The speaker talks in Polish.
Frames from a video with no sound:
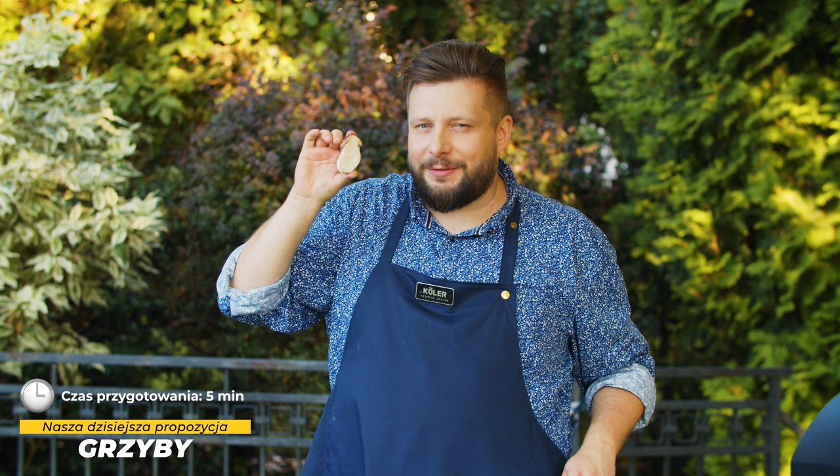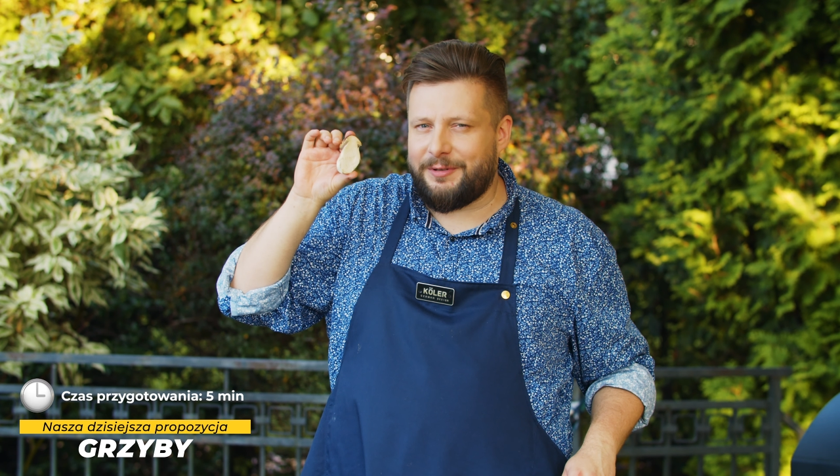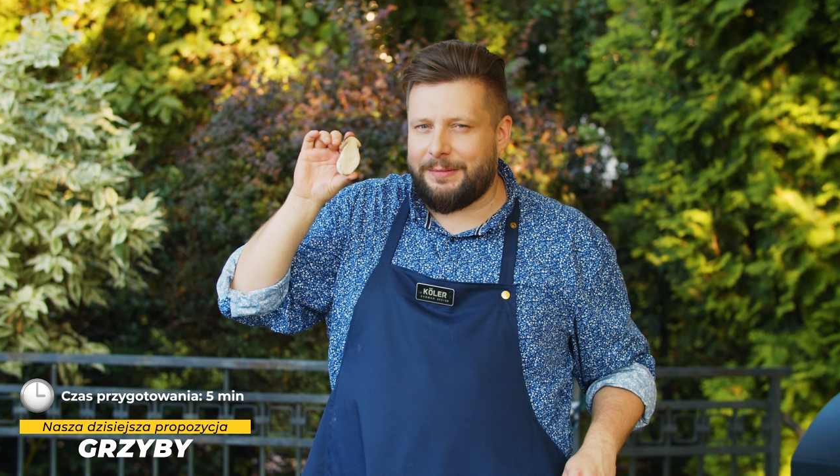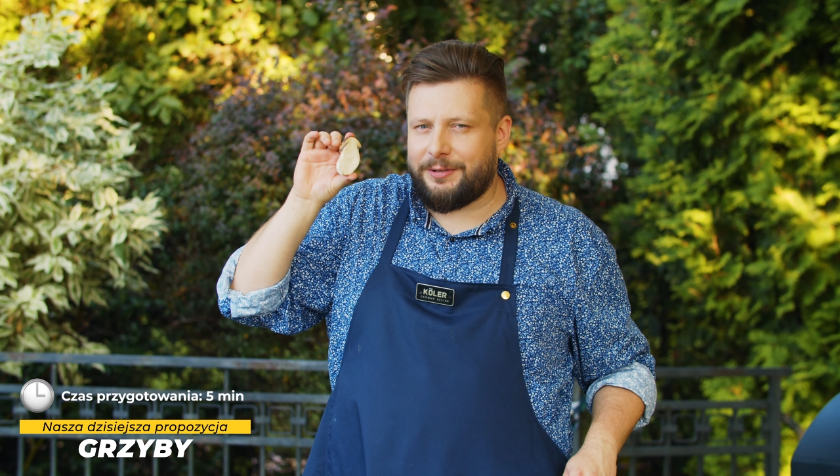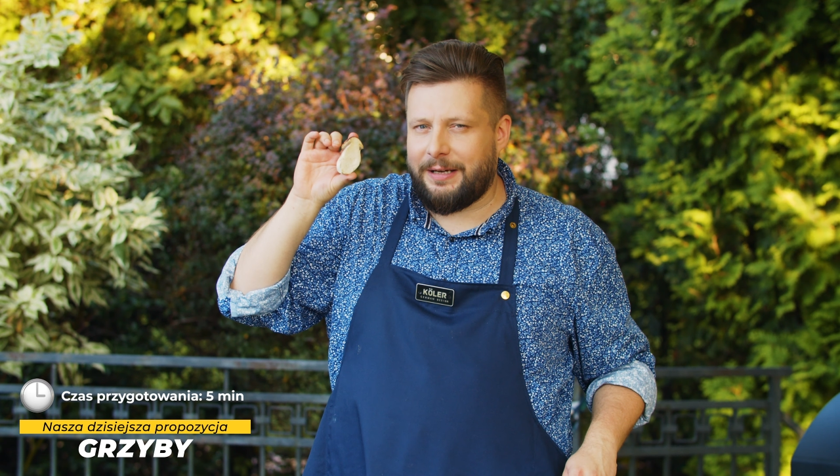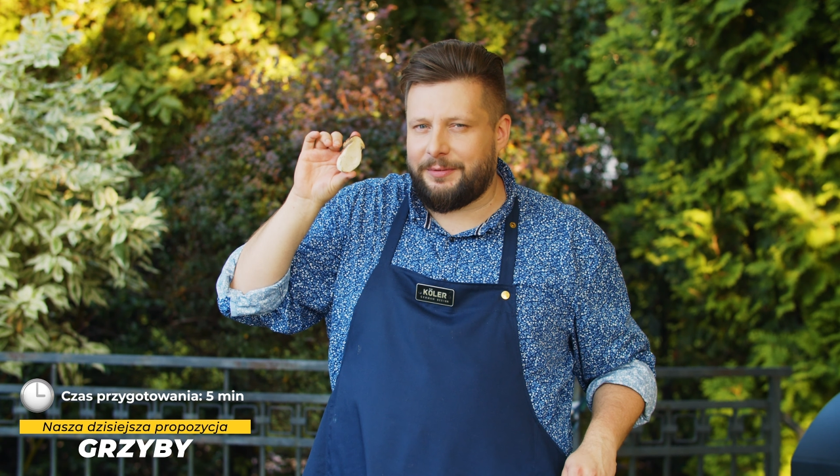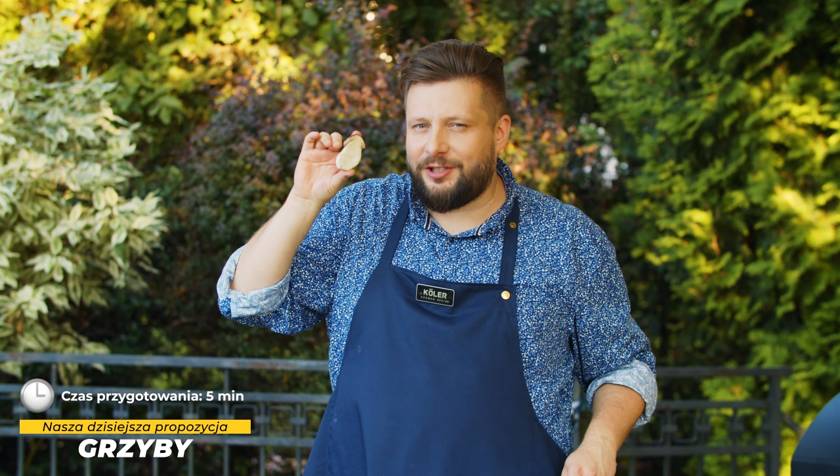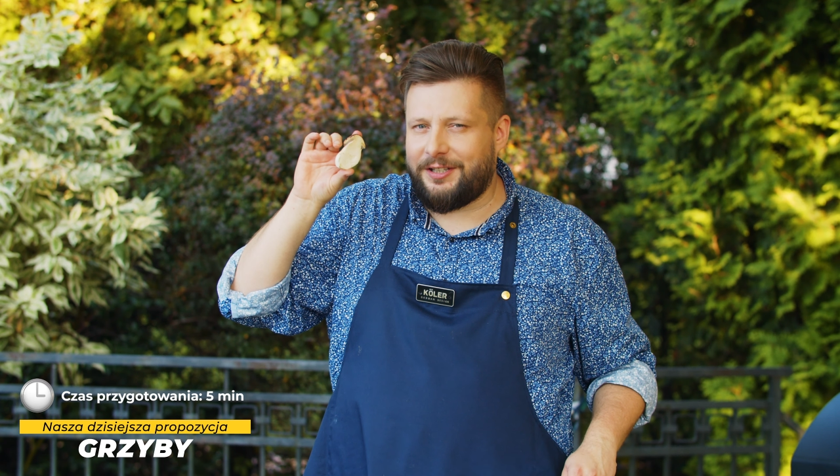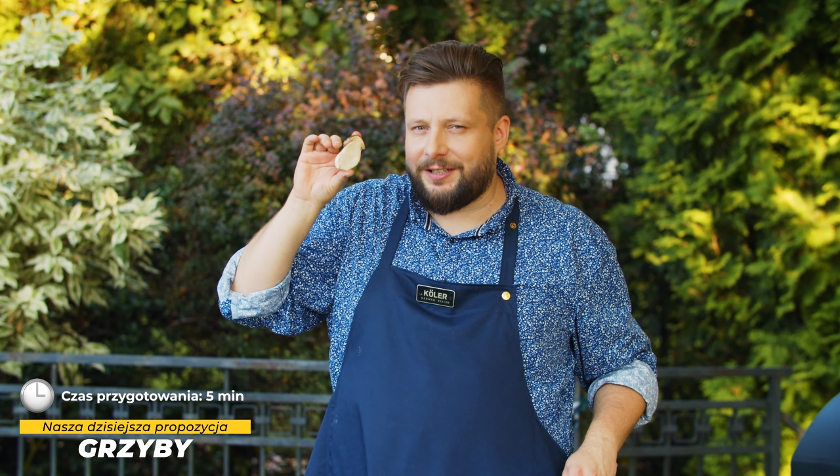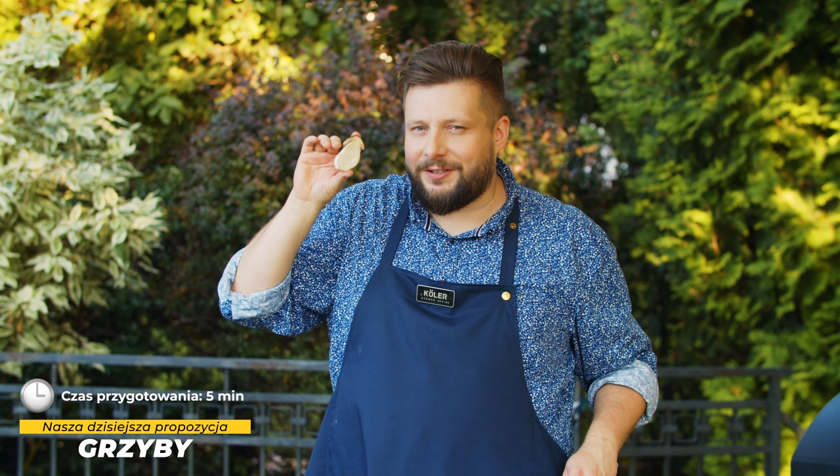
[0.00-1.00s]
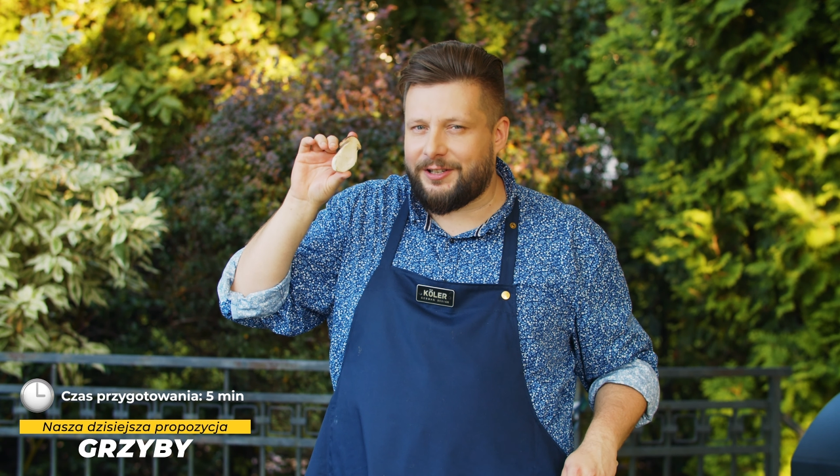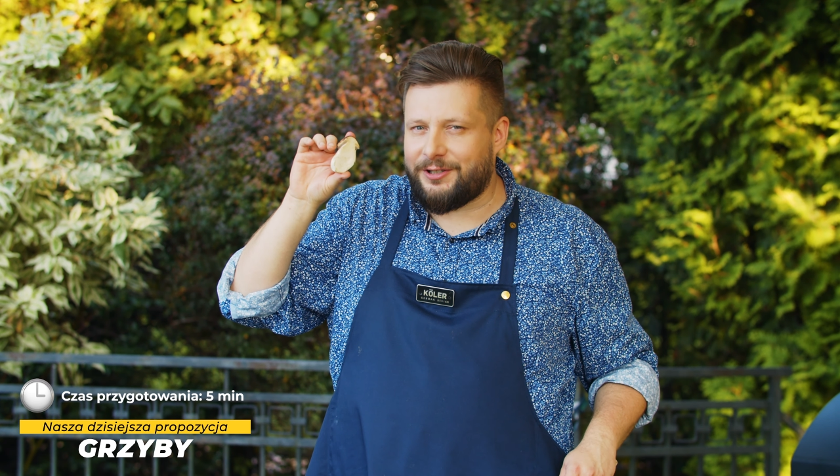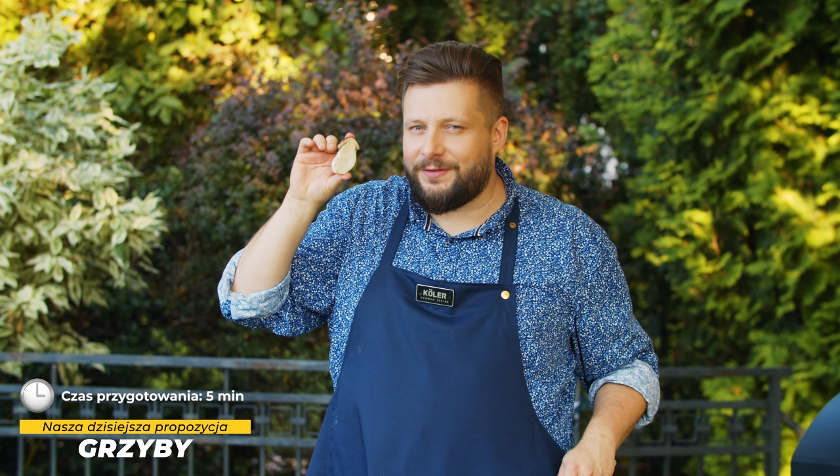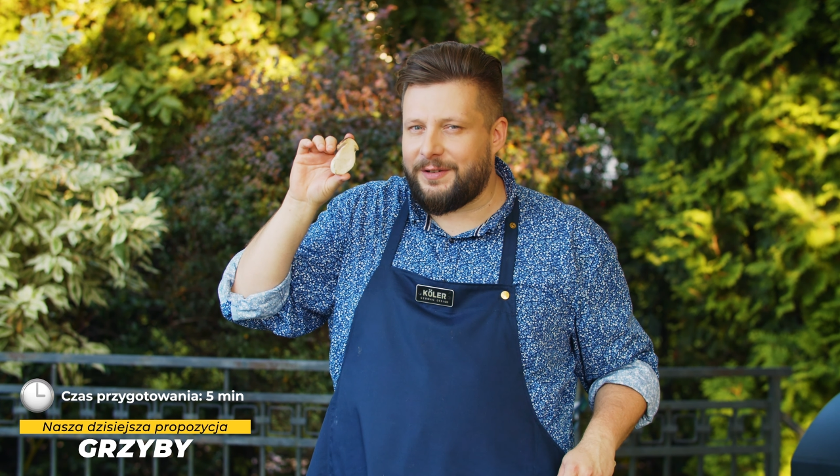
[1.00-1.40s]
żeby nie przegapić żadnego z naszych